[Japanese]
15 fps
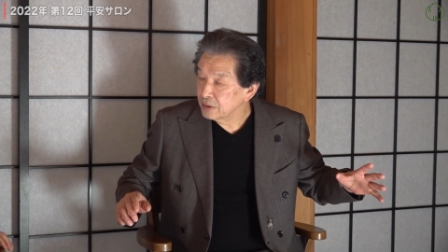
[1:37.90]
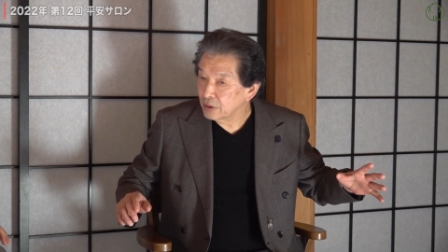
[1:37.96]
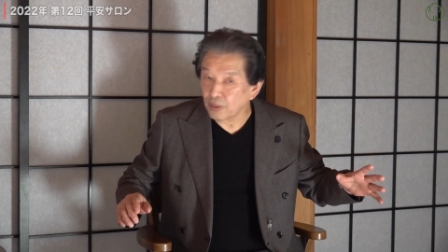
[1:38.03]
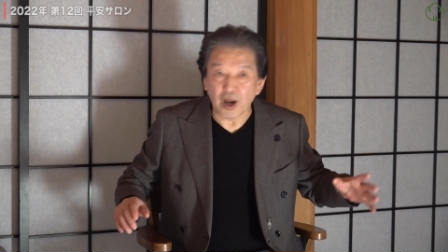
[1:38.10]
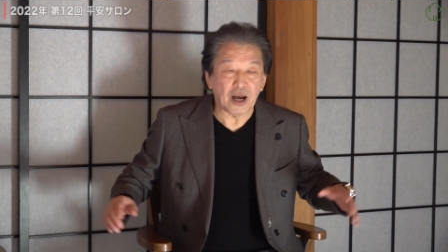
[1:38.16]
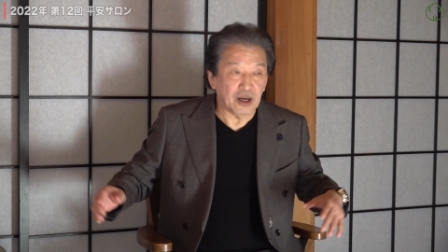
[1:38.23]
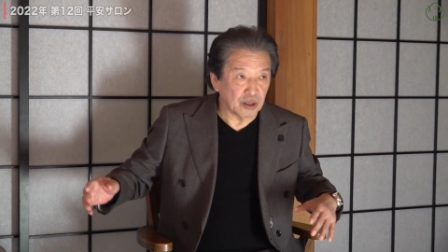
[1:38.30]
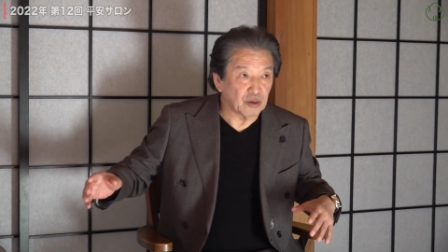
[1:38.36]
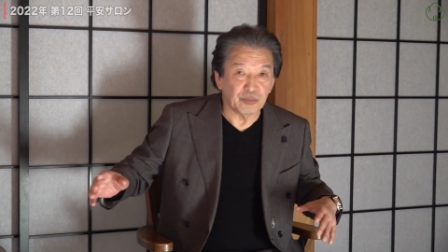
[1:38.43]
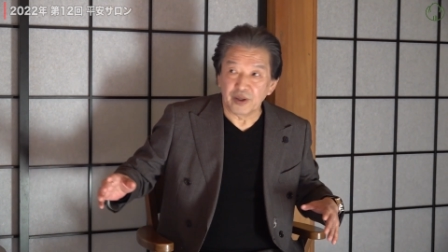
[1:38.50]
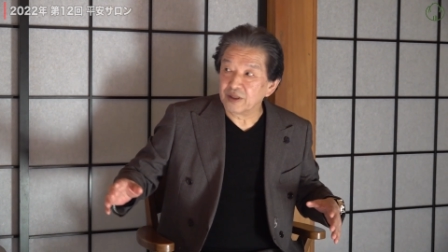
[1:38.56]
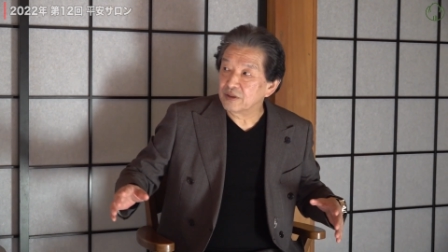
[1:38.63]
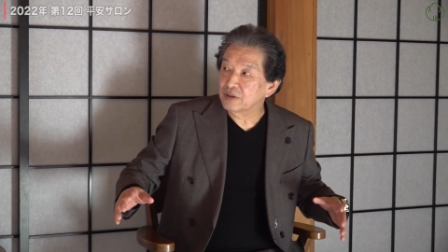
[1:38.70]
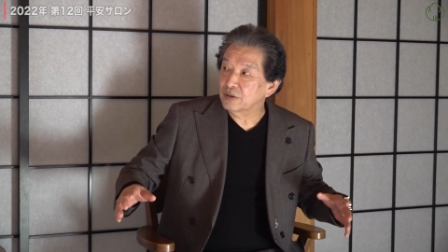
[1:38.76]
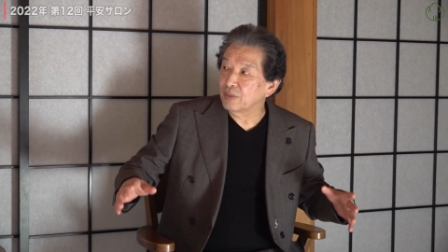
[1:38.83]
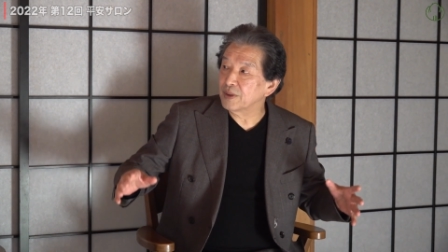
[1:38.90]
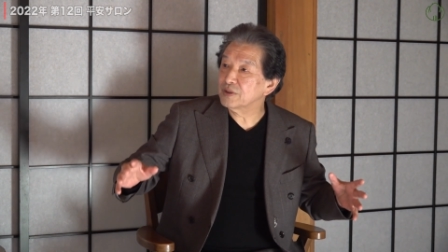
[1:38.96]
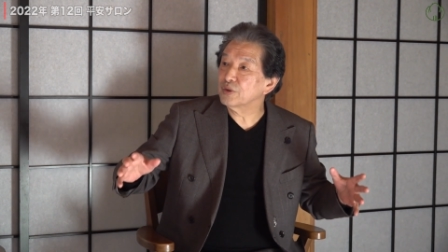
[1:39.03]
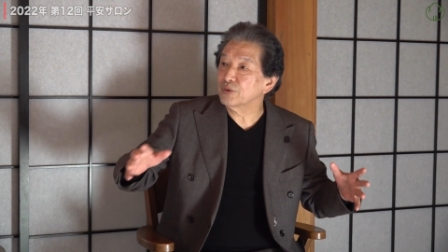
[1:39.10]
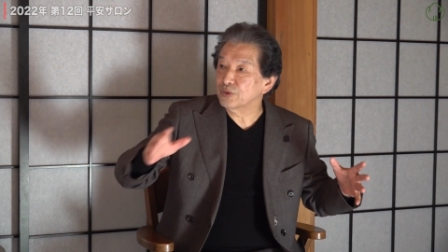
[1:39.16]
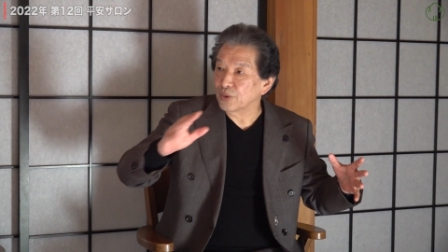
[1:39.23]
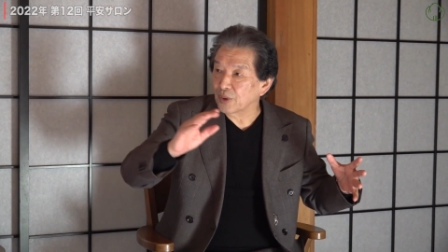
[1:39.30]
とあごめん鳥羽
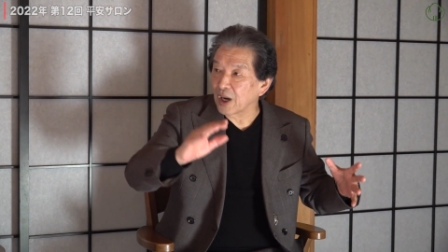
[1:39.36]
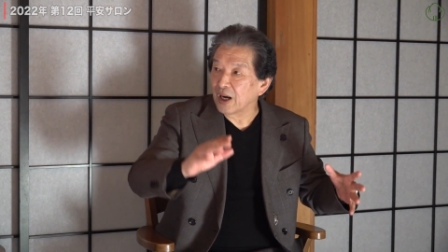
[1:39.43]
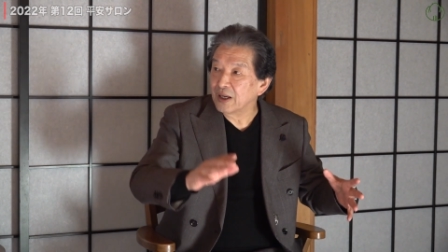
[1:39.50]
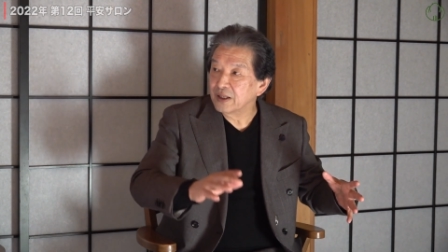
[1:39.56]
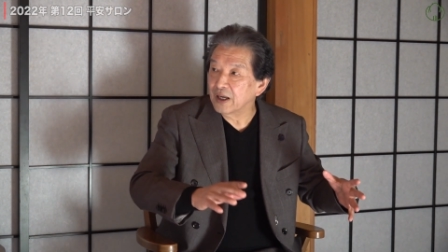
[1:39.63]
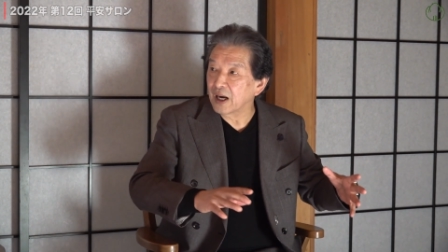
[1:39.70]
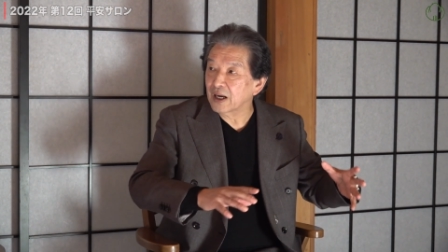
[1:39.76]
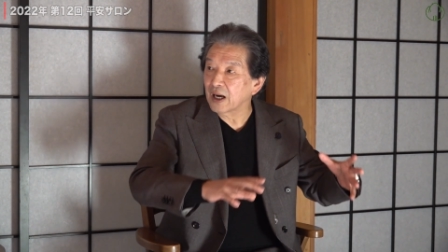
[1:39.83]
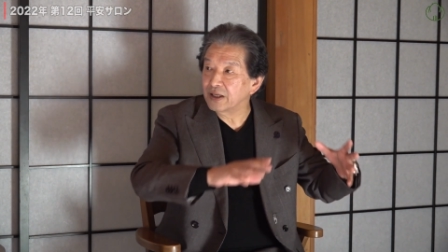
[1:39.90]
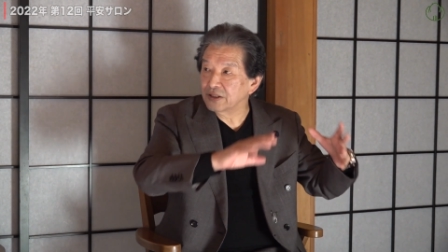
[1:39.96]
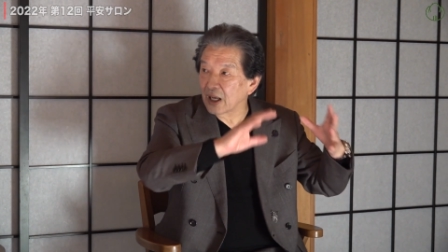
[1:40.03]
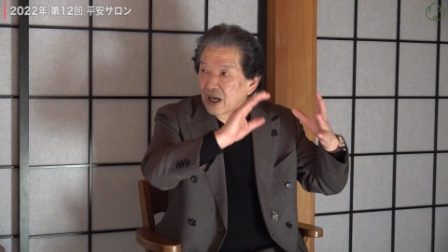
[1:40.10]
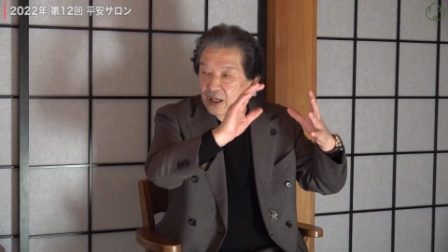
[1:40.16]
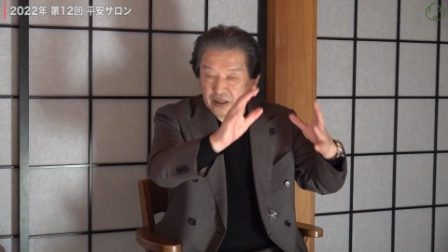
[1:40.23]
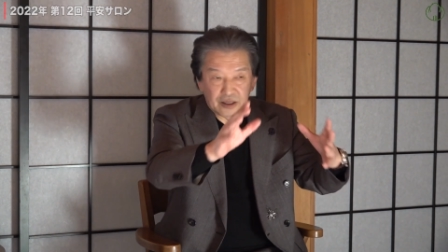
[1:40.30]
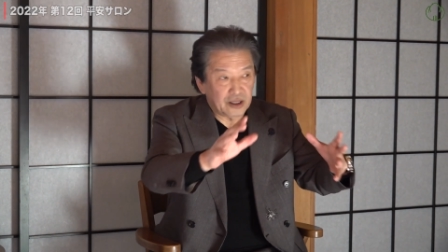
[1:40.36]
総長かが書いた